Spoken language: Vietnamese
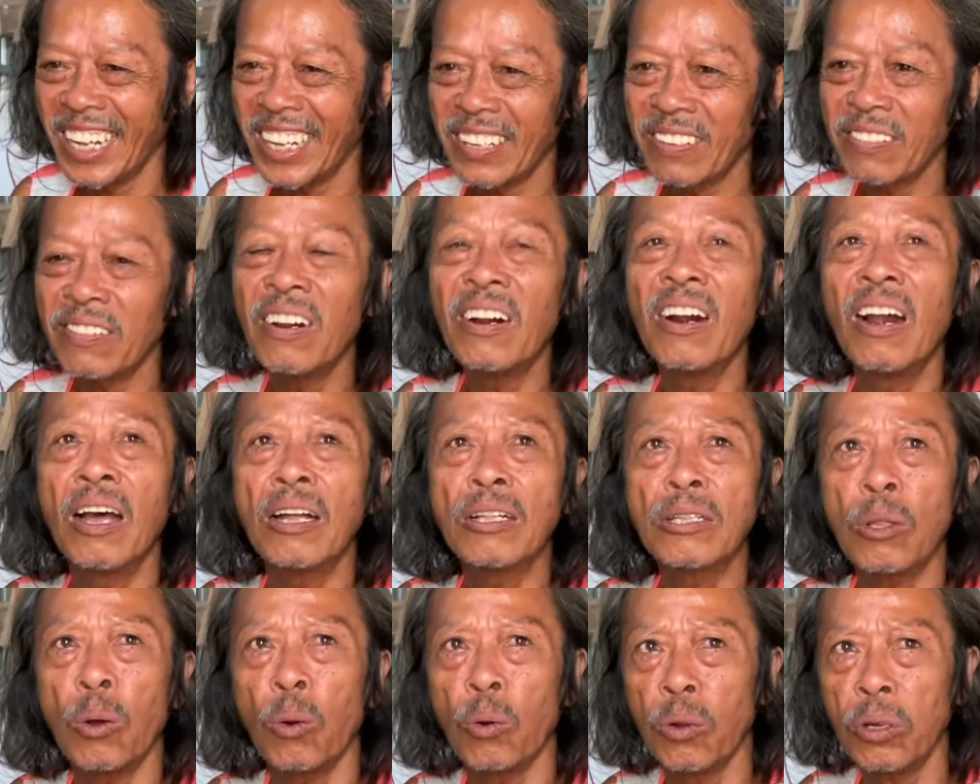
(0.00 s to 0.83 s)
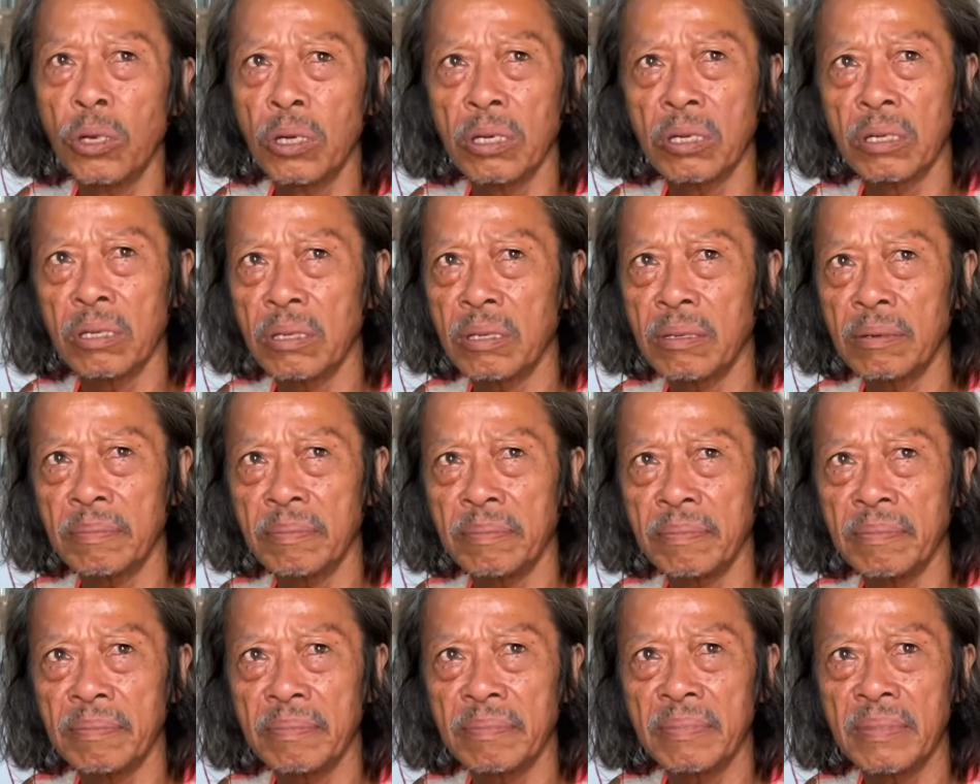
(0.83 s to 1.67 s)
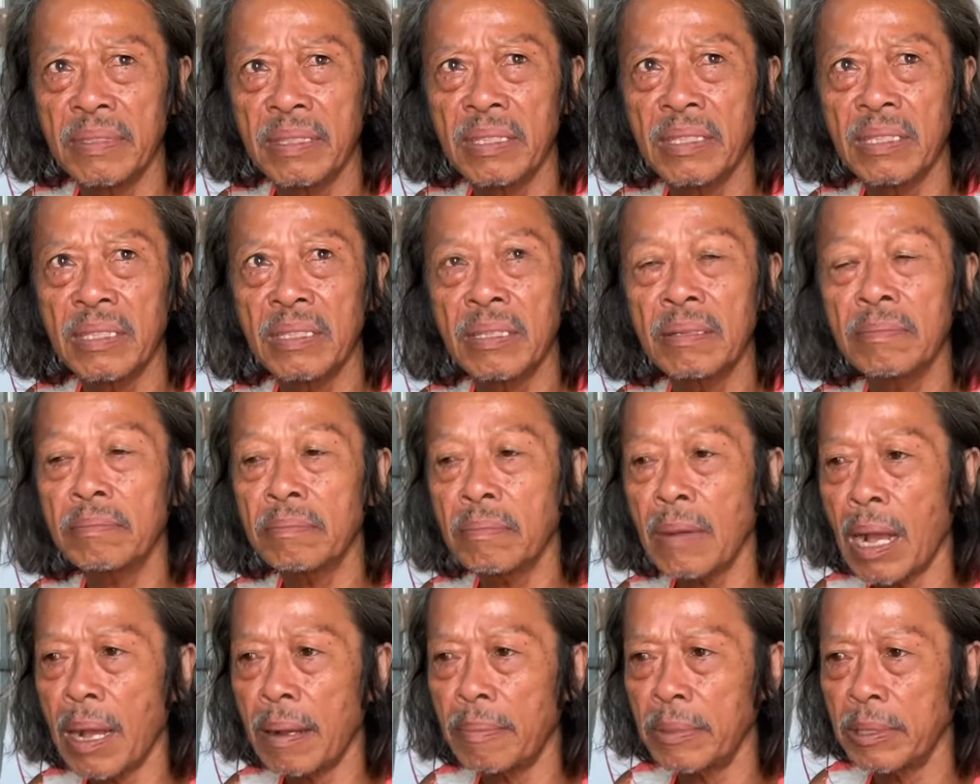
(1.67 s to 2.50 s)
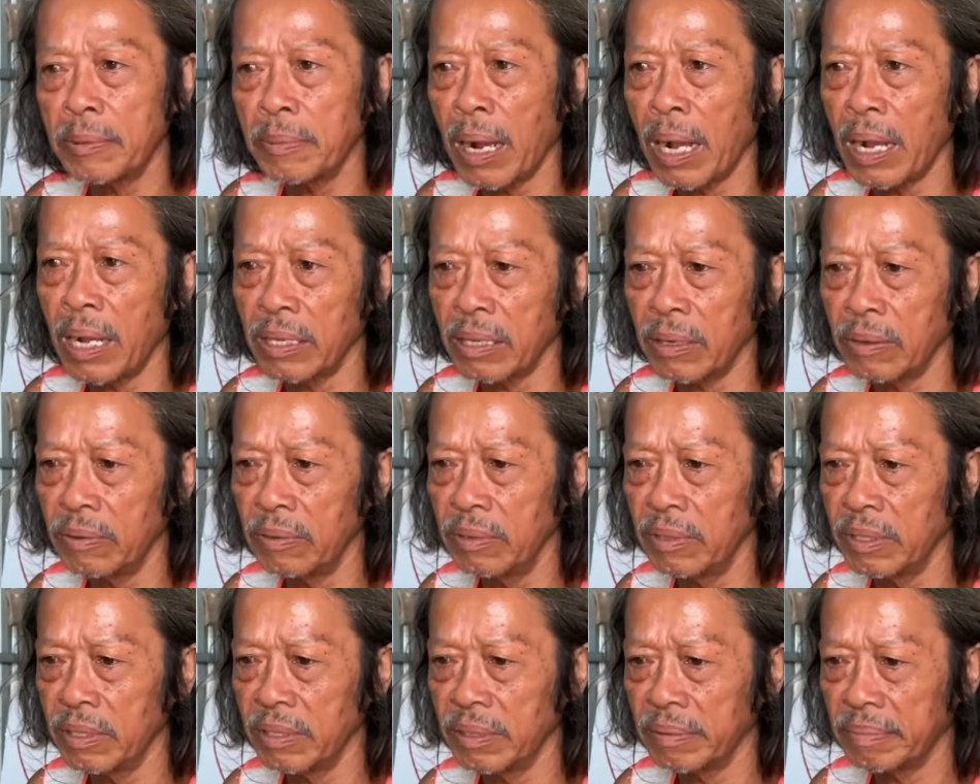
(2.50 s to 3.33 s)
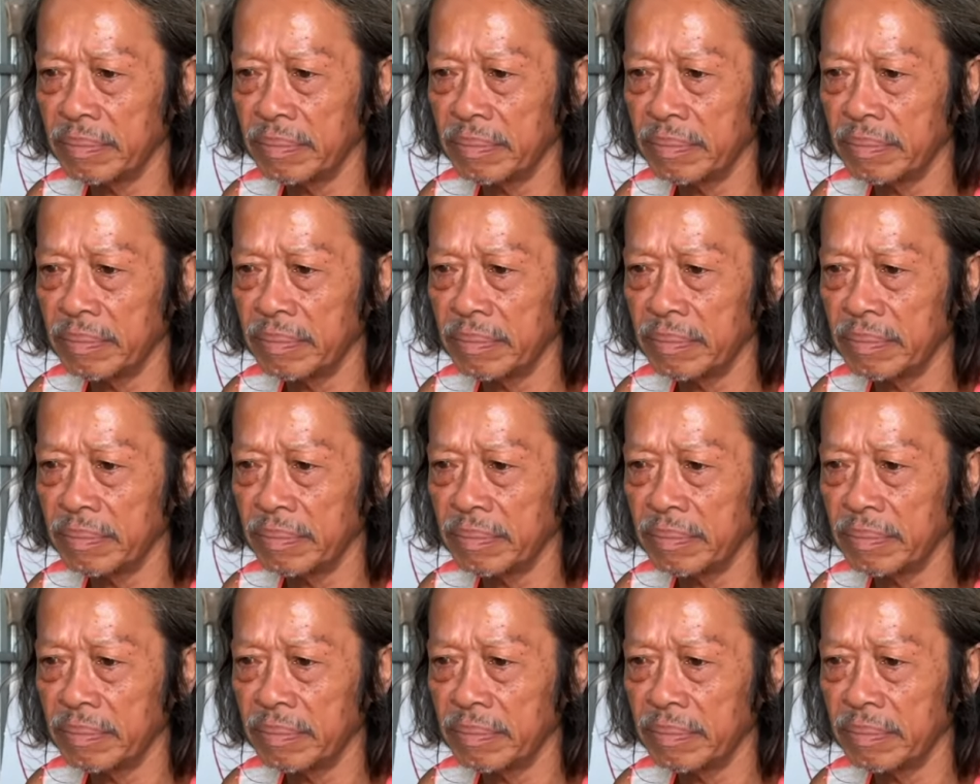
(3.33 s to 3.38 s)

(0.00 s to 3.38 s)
nó lớn tuổi rồi dạ ba mươi ba tuổi rồi